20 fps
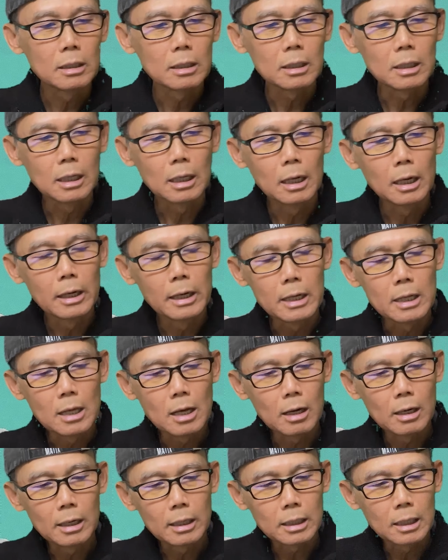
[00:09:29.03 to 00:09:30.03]
Thì là lý
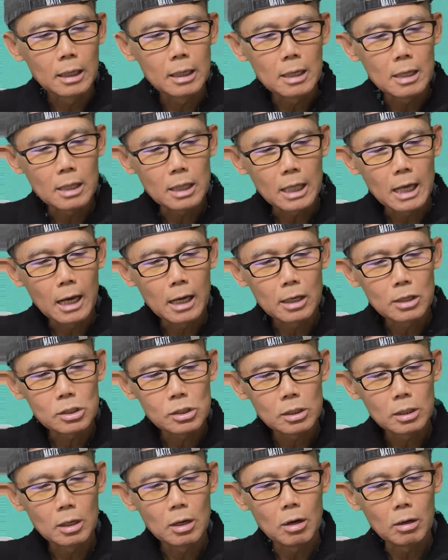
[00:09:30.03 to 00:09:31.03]
do là tại vì
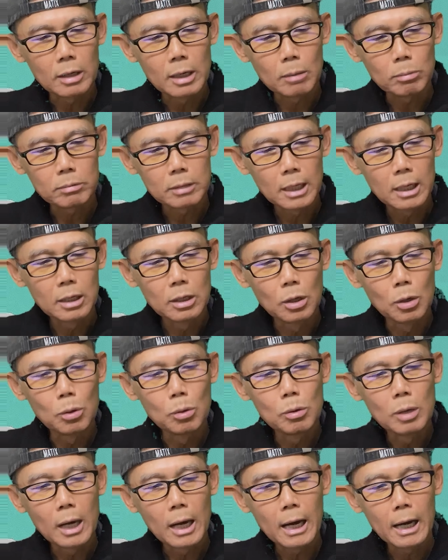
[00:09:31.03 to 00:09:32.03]
thanks họ đọc đầy
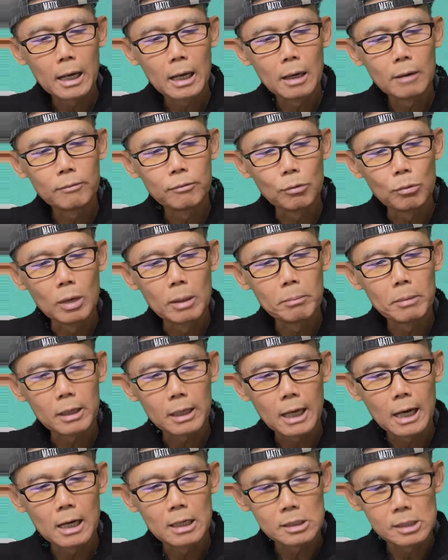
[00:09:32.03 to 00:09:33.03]
đủ hai âm phụ âm là
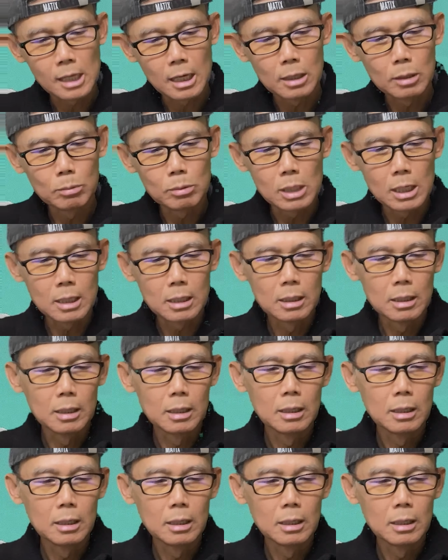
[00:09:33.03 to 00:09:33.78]
cờ sờ, đúng chưa?